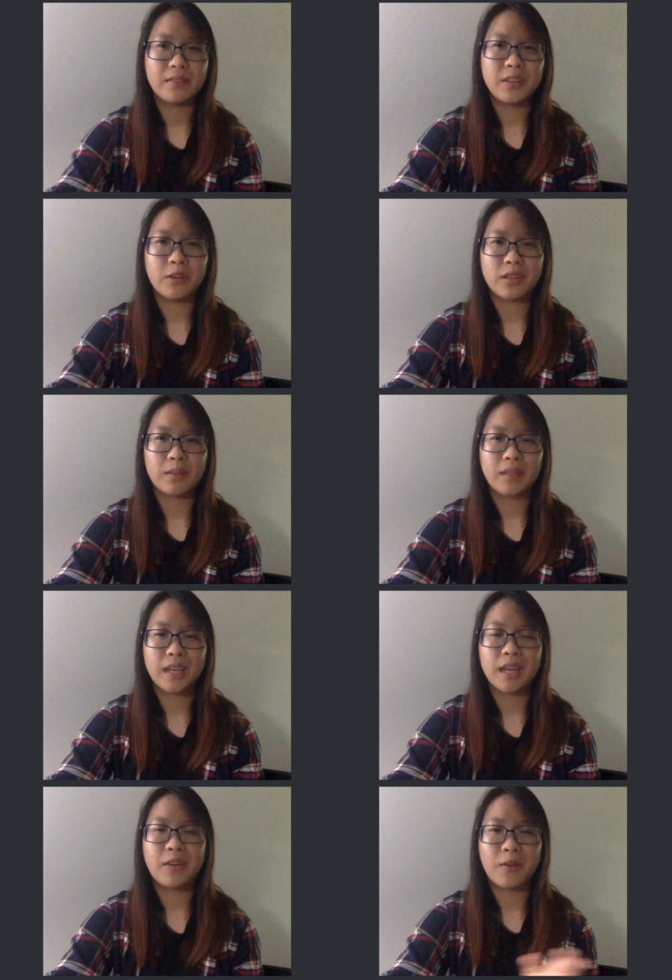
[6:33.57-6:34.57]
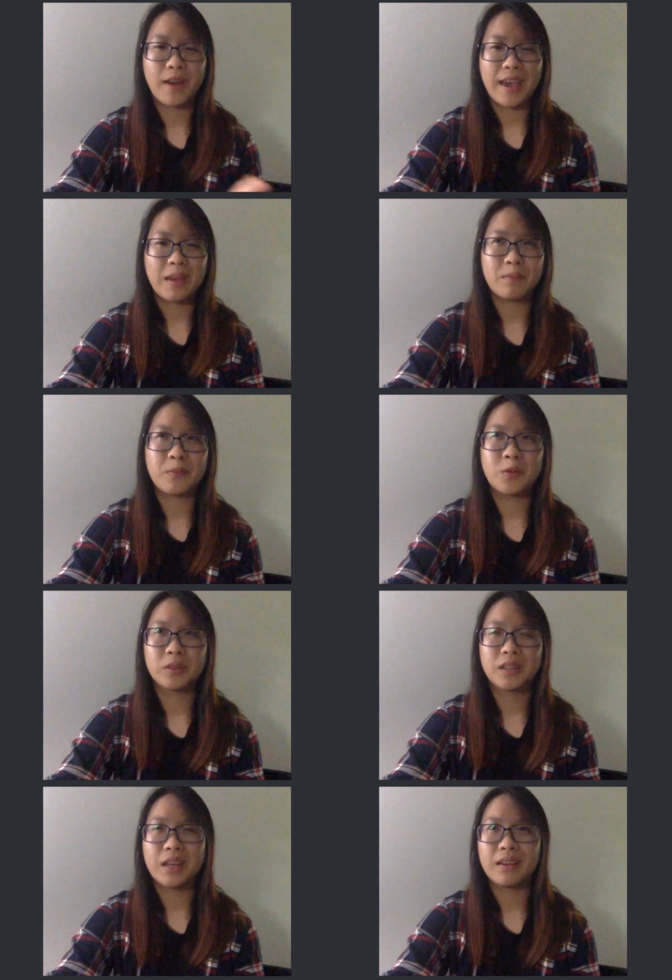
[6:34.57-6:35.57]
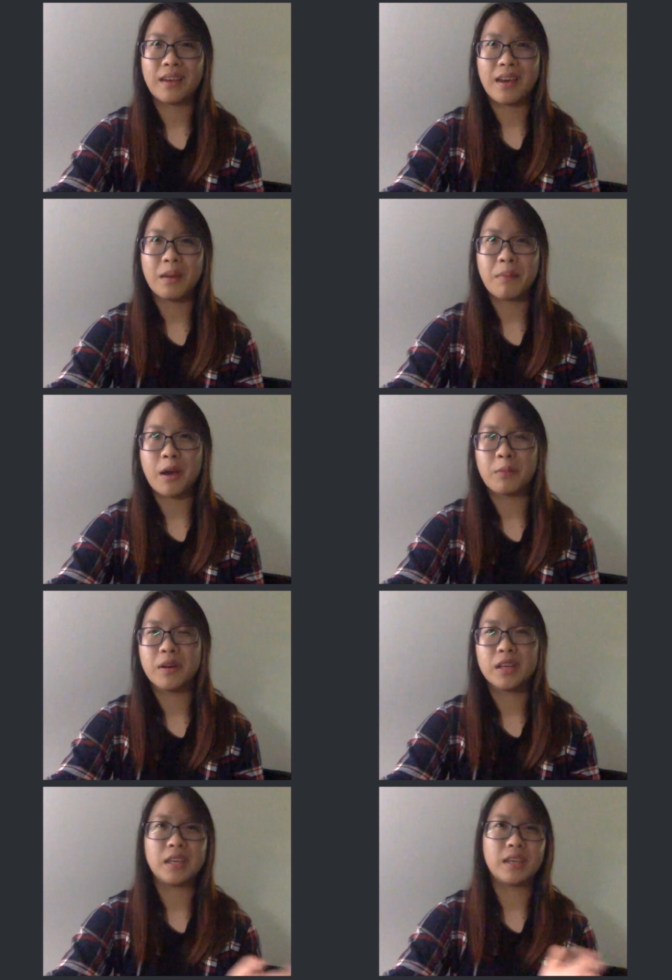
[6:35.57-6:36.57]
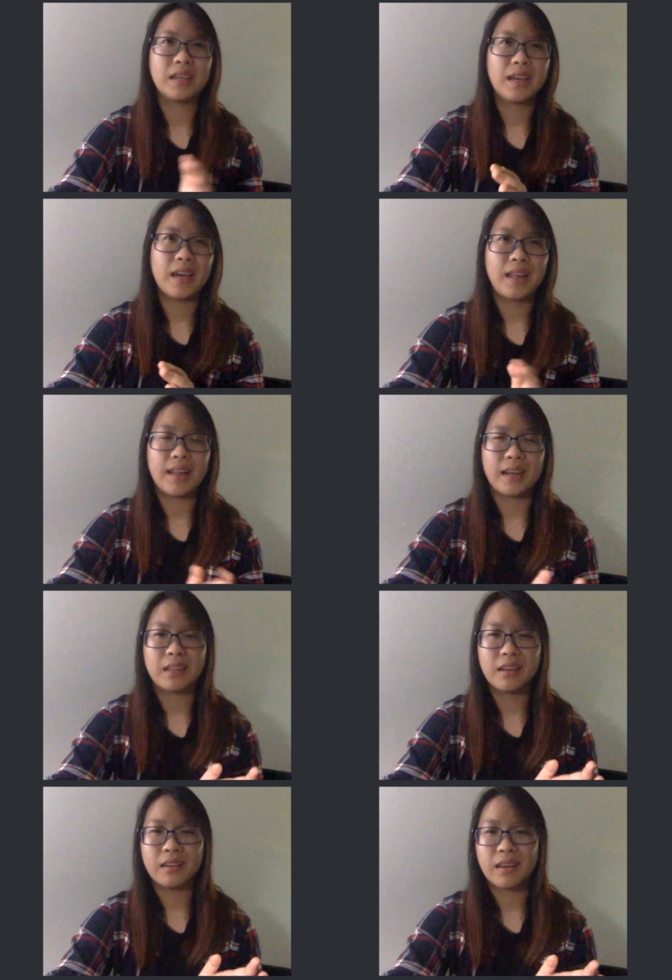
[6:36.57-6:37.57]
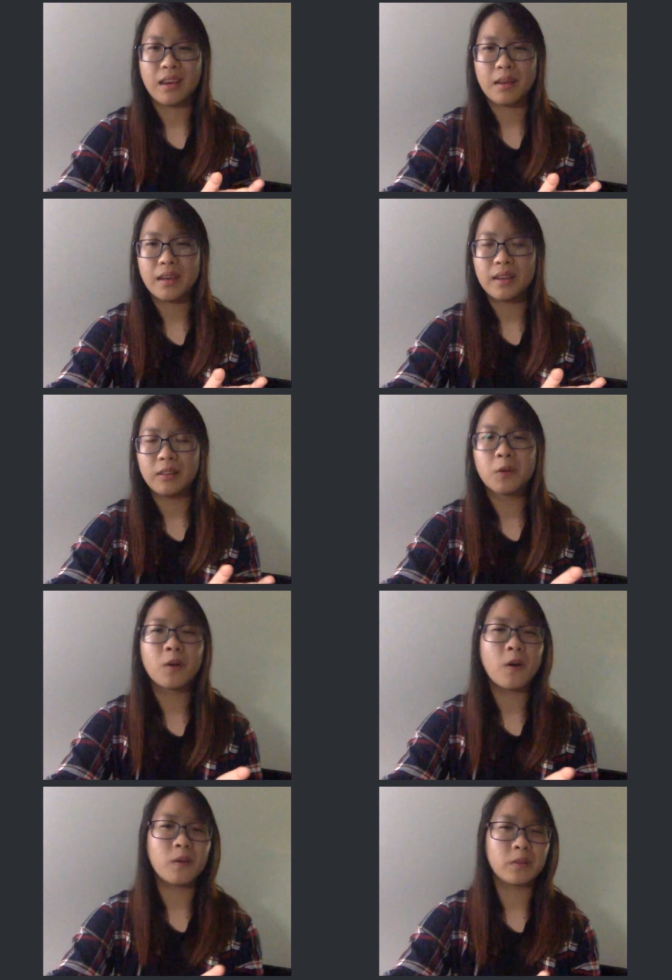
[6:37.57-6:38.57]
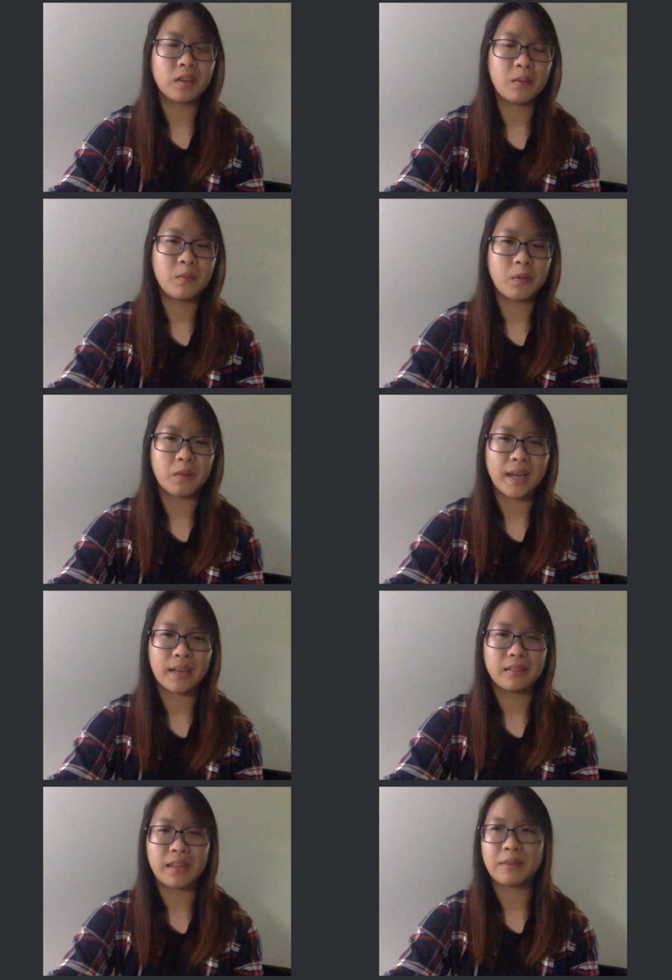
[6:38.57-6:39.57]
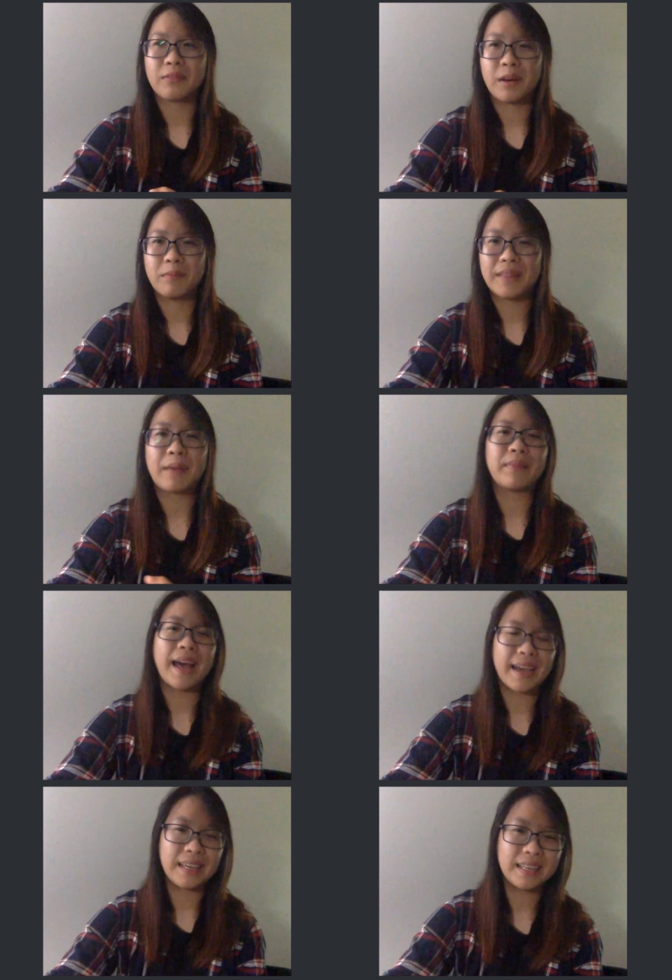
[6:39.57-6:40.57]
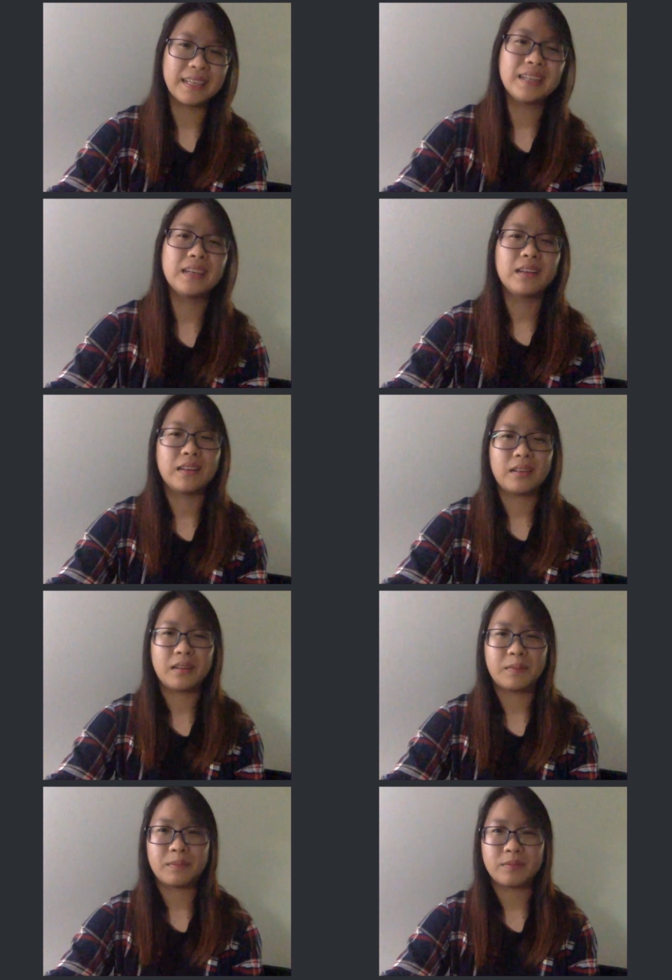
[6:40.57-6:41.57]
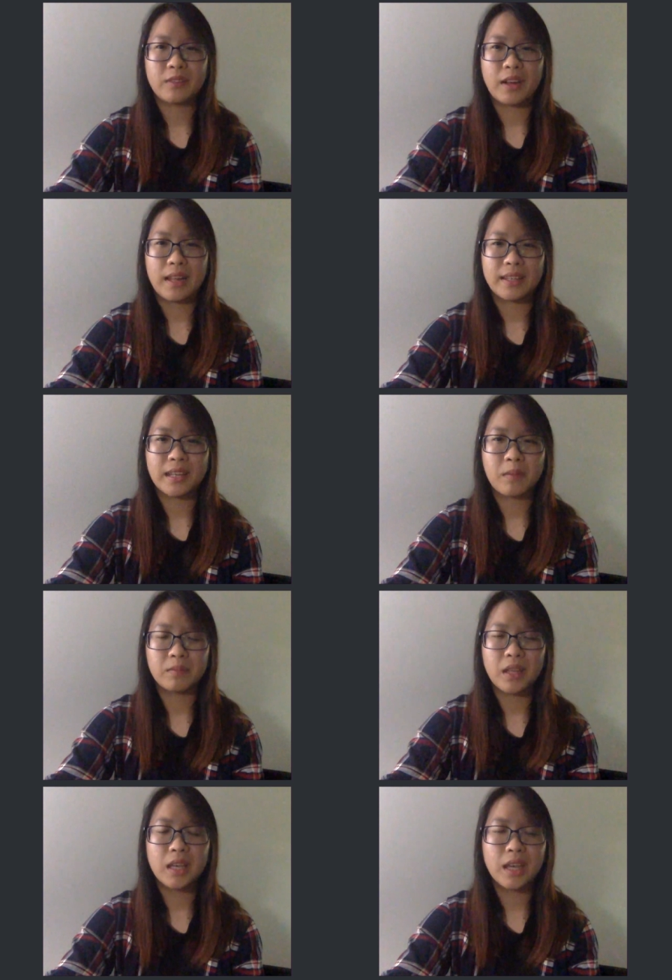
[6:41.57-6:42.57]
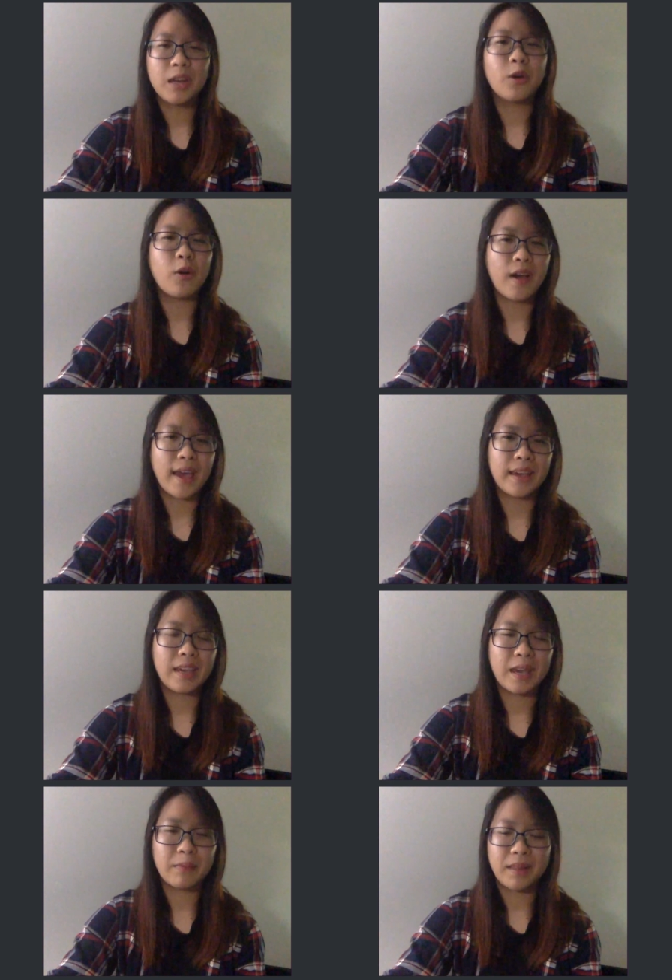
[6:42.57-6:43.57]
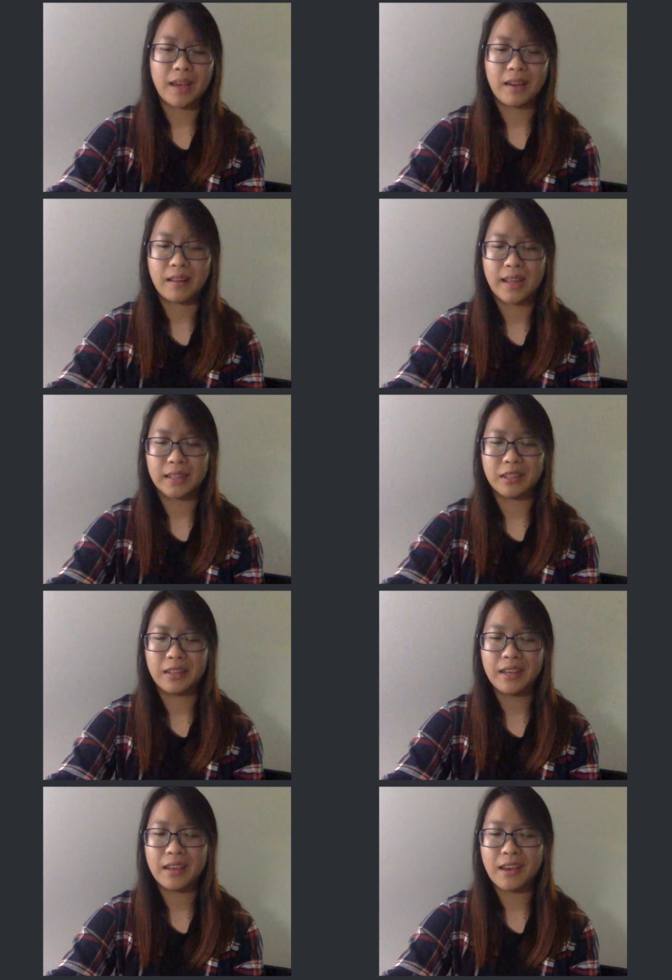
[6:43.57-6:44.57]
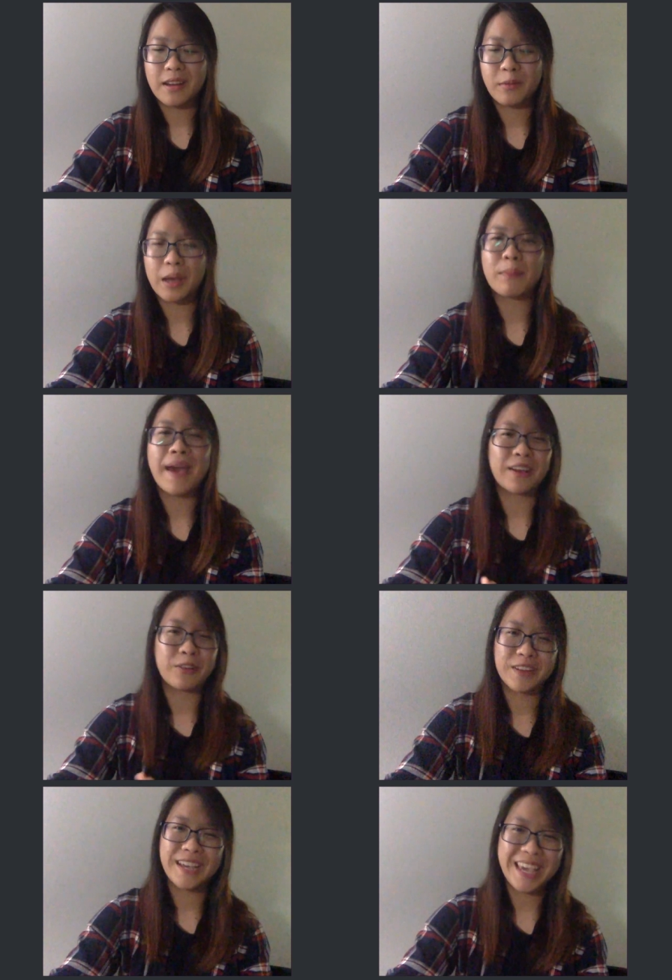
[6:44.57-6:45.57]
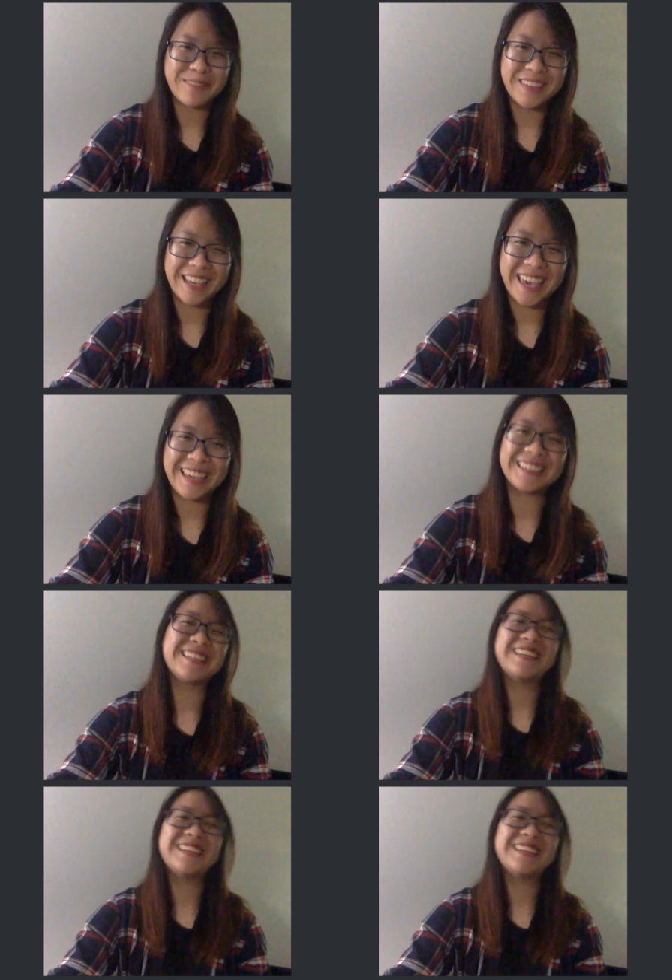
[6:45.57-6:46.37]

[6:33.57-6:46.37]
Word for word: ví dụ trong thiết kế đồ họa em muốn thiết kế bao bì hay là thiết kế logo cho một cái sản phẩm làm lại um, hoặc là trong thiết kế đồ họa thì em lại gọi là tự thiết kế ra một cái bàn của riêng em chẳng hạn